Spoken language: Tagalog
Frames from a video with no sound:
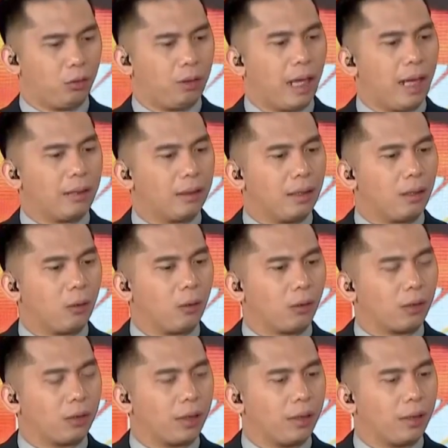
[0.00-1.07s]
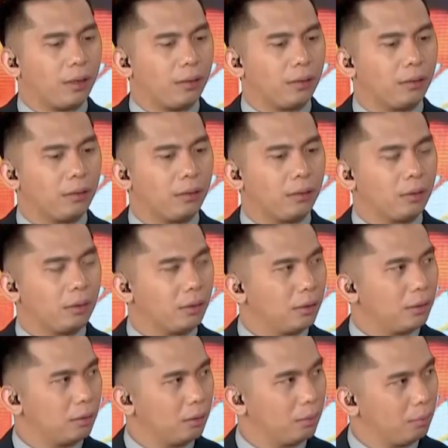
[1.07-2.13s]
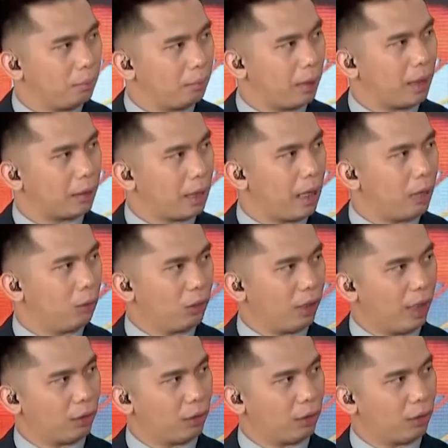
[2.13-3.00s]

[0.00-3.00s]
lahat ng korte uh, talo sa